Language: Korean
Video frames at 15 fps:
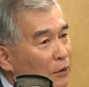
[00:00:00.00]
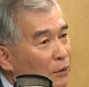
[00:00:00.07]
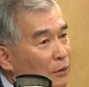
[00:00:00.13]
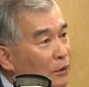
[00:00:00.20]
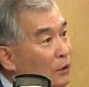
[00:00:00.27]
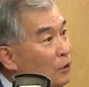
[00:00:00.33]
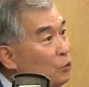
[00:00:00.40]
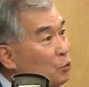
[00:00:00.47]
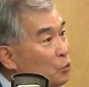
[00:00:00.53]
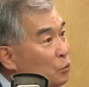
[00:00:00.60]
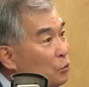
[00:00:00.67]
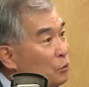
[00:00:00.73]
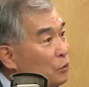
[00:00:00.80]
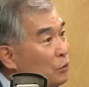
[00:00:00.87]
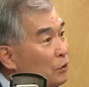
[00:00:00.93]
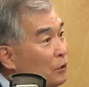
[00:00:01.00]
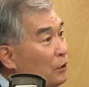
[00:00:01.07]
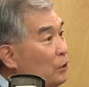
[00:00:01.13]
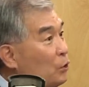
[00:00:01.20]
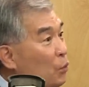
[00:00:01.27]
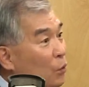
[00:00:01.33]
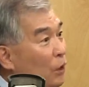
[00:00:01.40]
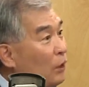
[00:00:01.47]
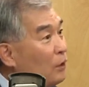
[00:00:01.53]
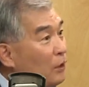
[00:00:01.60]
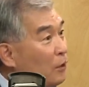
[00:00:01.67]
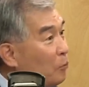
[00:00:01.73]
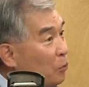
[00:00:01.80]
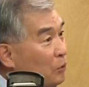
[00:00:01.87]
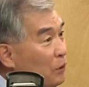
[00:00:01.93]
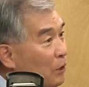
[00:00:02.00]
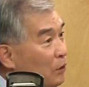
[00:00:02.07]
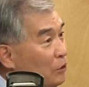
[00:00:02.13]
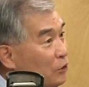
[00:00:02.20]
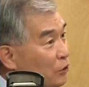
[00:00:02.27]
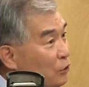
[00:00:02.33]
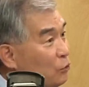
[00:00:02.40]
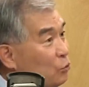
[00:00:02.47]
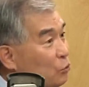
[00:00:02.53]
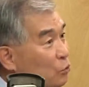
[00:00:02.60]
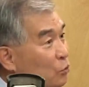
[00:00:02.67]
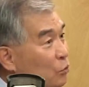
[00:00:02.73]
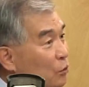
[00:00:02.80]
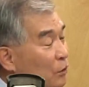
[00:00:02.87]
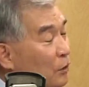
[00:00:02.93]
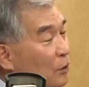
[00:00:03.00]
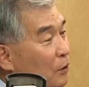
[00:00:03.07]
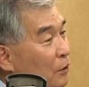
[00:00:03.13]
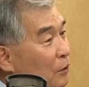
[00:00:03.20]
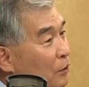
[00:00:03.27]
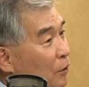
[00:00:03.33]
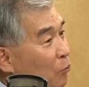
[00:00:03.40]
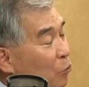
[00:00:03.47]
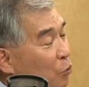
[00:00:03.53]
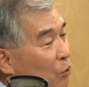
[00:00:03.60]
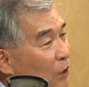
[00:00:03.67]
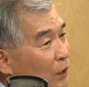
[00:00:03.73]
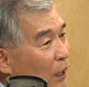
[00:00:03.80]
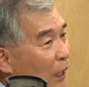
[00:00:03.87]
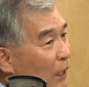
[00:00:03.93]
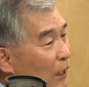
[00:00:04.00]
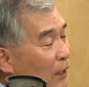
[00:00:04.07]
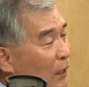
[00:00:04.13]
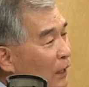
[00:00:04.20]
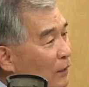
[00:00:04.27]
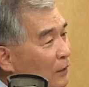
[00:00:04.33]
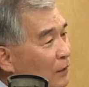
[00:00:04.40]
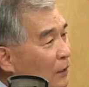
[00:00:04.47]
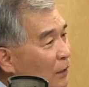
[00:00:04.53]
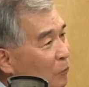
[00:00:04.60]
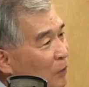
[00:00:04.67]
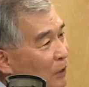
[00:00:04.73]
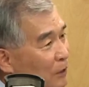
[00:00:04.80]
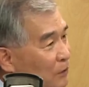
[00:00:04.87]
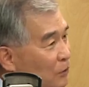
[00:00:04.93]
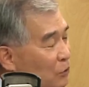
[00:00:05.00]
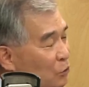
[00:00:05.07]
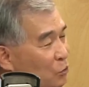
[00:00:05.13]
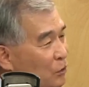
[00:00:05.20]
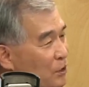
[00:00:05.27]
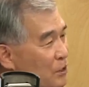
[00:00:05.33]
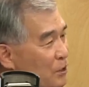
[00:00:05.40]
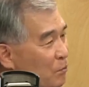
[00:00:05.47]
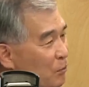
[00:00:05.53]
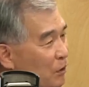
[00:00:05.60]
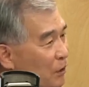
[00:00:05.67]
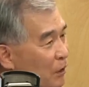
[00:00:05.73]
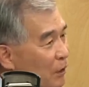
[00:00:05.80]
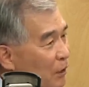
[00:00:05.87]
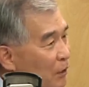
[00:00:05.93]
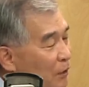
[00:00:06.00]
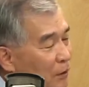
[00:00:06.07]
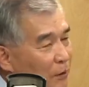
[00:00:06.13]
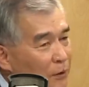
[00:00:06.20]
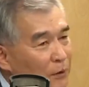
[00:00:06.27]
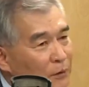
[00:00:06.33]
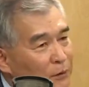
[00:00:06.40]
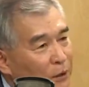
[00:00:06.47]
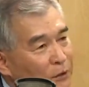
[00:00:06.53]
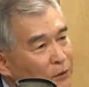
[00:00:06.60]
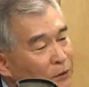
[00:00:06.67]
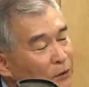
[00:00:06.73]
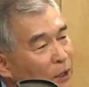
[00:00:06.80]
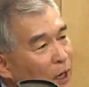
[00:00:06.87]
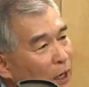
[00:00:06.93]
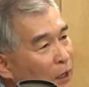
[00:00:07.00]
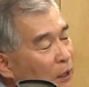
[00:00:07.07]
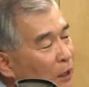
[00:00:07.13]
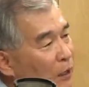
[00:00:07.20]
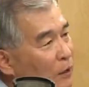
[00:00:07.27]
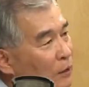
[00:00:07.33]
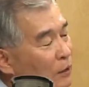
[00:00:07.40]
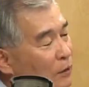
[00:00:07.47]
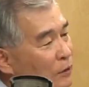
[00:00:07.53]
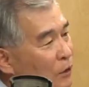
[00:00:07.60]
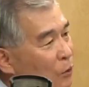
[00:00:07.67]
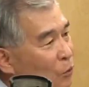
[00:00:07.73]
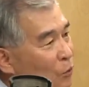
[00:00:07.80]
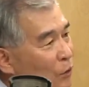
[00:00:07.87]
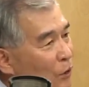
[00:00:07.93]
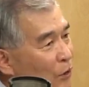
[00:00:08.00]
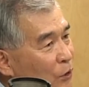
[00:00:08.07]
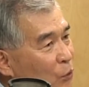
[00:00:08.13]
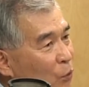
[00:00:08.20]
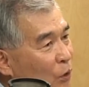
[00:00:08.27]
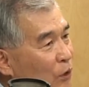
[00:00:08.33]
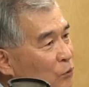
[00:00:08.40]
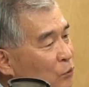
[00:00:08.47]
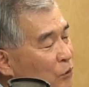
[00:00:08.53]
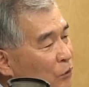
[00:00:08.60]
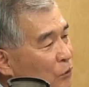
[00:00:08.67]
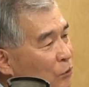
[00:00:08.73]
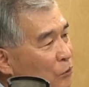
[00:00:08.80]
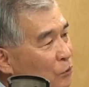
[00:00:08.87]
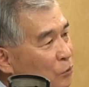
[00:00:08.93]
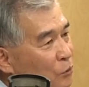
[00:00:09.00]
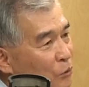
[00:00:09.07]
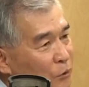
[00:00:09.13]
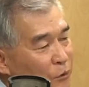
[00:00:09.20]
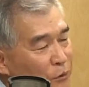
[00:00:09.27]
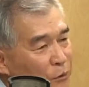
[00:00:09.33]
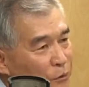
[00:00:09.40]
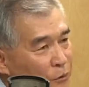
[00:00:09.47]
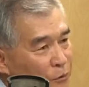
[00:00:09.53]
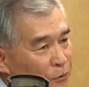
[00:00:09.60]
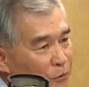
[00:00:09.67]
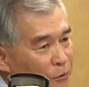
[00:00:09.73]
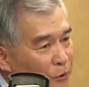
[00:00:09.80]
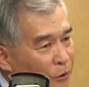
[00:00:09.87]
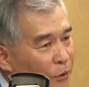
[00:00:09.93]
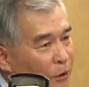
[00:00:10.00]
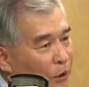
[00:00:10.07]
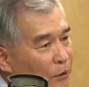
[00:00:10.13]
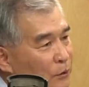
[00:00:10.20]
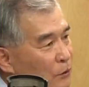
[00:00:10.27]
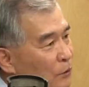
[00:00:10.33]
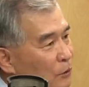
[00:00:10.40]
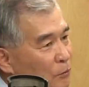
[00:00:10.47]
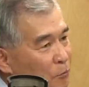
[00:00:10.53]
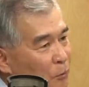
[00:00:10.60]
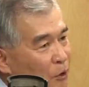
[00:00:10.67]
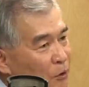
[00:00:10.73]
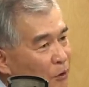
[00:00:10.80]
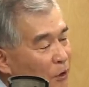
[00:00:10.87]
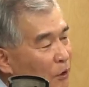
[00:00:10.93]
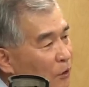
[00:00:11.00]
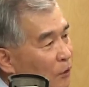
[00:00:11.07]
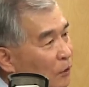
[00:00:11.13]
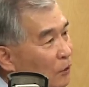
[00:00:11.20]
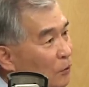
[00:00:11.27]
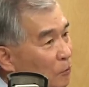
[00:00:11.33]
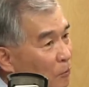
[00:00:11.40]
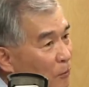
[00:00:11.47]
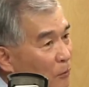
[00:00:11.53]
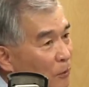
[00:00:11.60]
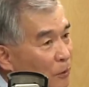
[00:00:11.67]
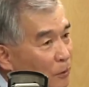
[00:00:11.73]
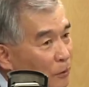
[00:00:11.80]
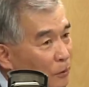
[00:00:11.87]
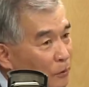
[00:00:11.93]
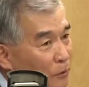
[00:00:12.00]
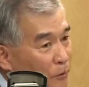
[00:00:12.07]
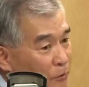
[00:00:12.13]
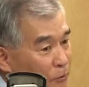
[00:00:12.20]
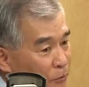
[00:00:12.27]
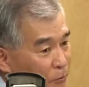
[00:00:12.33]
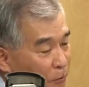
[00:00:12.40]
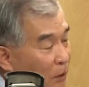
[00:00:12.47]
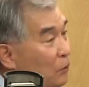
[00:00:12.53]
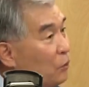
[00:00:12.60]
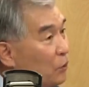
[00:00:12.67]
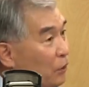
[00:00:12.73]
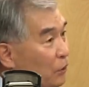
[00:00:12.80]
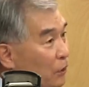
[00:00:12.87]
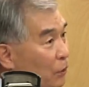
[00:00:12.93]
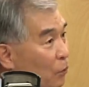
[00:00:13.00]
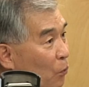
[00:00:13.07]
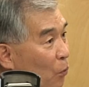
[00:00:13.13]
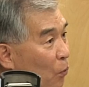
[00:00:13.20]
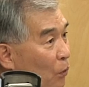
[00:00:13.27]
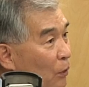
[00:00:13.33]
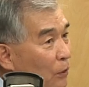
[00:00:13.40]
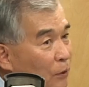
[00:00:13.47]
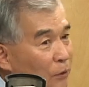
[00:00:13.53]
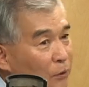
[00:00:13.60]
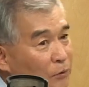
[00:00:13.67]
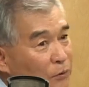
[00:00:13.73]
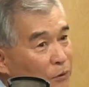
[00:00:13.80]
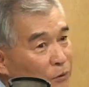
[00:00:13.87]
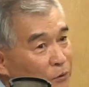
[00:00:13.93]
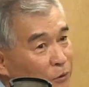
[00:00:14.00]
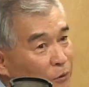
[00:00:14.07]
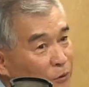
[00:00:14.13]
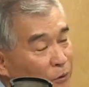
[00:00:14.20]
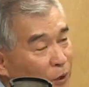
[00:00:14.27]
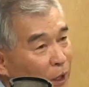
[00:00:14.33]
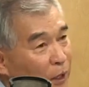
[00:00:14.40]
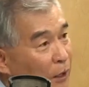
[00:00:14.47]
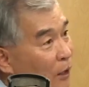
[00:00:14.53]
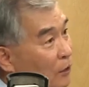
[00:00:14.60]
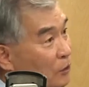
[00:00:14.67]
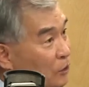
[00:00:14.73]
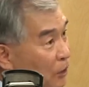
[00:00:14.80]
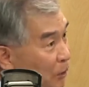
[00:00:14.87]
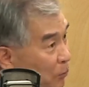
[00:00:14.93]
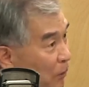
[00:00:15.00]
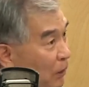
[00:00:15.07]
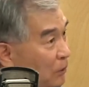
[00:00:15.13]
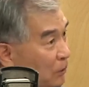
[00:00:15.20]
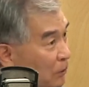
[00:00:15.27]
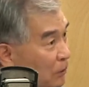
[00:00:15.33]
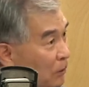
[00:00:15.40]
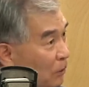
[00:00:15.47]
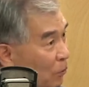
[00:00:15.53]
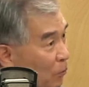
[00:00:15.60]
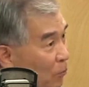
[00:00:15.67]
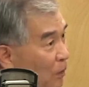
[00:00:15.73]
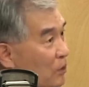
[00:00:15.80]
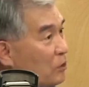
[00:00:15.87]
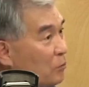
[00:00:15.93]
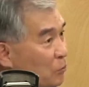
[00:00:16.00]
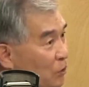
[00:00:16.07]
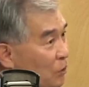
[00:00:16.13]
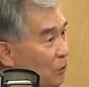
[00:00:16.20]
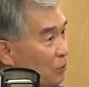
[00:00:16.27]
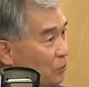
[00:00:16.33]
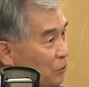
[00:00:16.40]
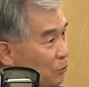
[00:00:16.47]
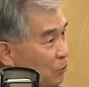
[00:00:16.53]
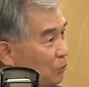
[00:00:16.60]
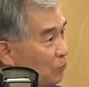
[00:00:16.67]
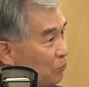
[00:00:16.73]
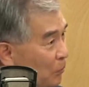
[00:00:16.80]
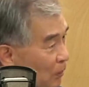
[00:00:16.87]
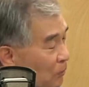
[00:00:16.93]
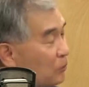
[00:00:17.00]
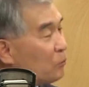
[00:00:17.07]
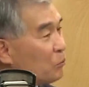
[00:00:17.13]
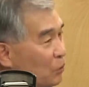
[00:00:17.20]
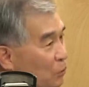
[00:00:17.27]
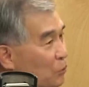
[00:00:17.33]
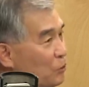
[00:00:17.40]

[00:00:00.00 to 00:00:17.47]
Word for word: 이수 즉 이용하는 것보다는 음. 치수 음. 음. 물을 관리하는 데만 치중했습니다. 예. 따라서 이제 한강을 새롭게 이용할 수 있도록 어, 여러 가지 변화를 어, 만들어야 되고 이것을 저는 한강 재발견이라고 말씀드리고, 싶, 말씀드리고